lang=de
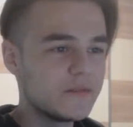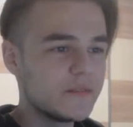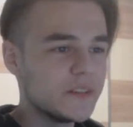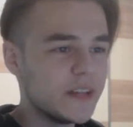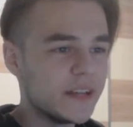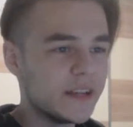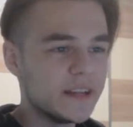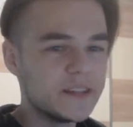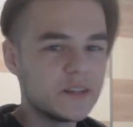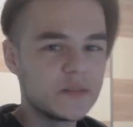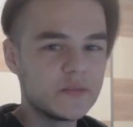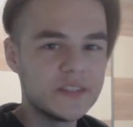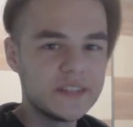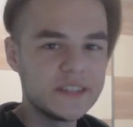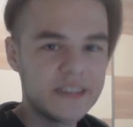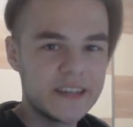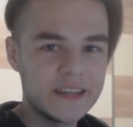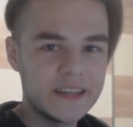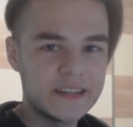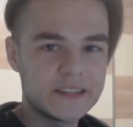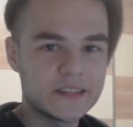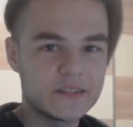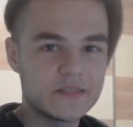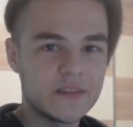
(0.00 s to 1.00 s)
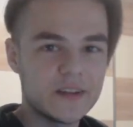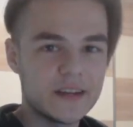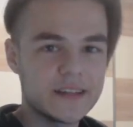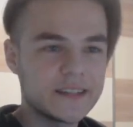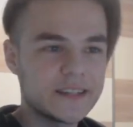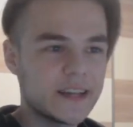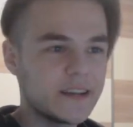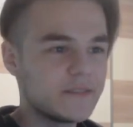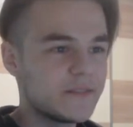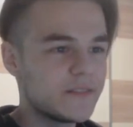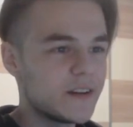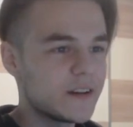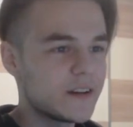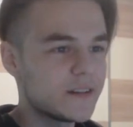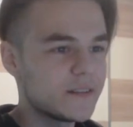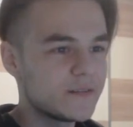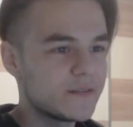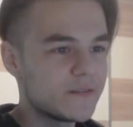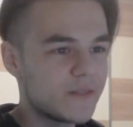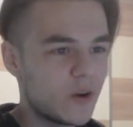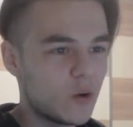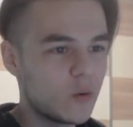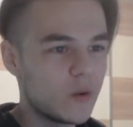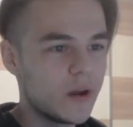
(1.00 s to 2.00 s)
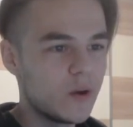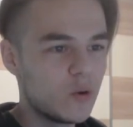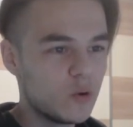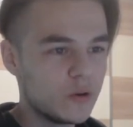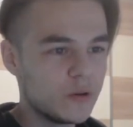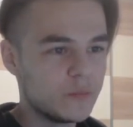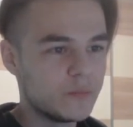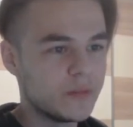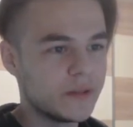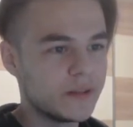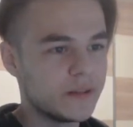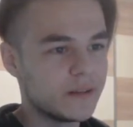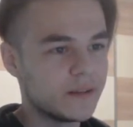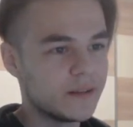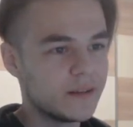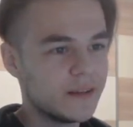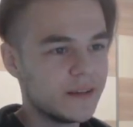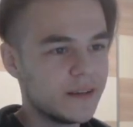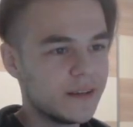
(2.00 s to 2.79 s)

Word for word: wieder nicht auf die Kette, weil ich einfach ein fauler Hund bin.